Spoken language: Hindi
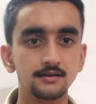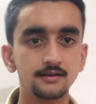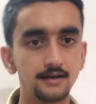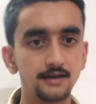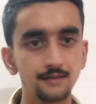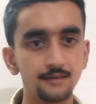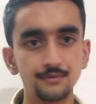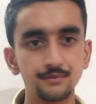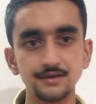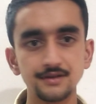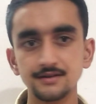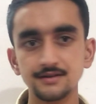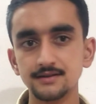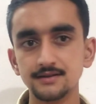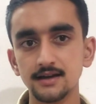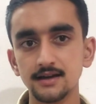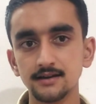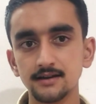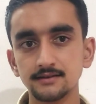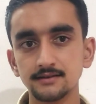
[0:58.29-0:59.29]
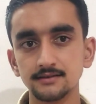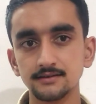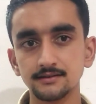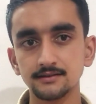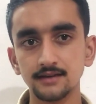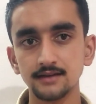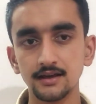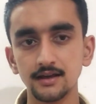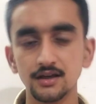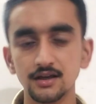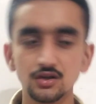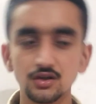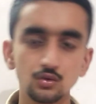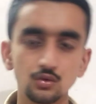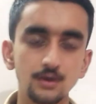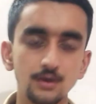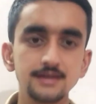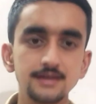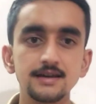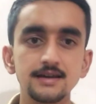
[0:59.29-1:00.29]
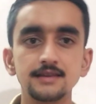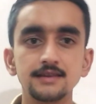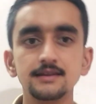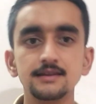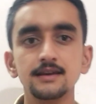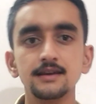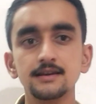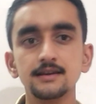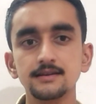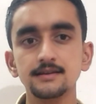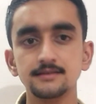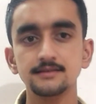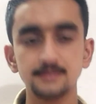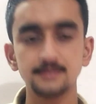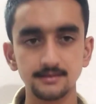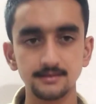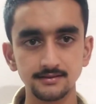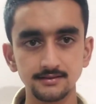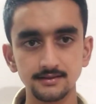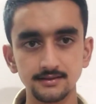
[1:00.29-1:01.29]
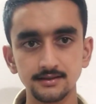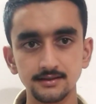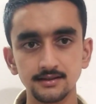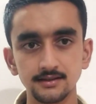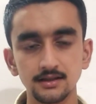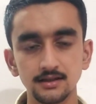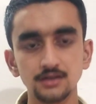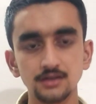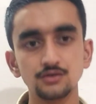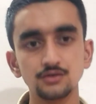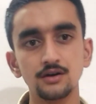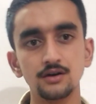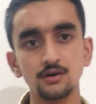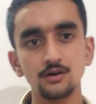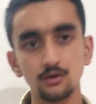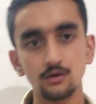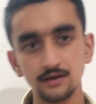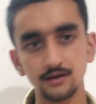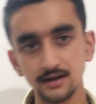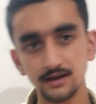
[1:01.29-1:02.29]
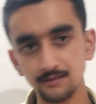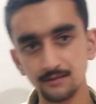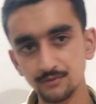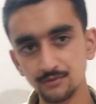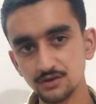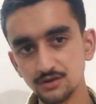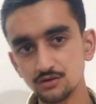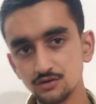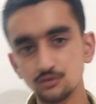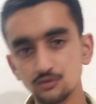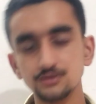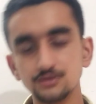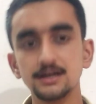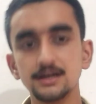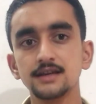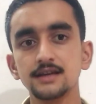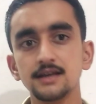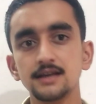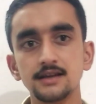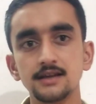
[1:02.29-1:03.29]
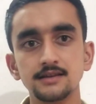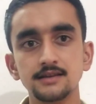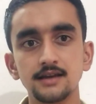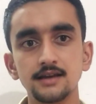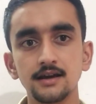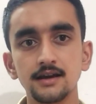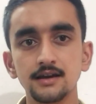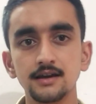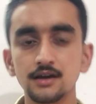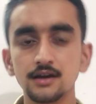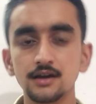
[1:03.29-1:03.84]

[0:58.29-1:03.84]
टेम्परेचर चेक कर सकते हैं तो आइए जानते हैं किस तरह से जो है डॉग के टेम्परेचर को चेक किया जाता है